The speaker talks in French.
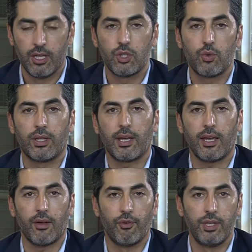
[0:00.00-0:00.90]

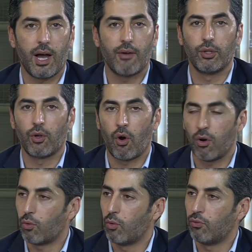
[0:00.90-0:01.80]
souhaiteraient venir à votre
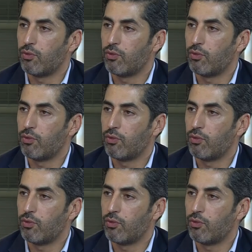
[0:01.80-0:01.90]
rencontre.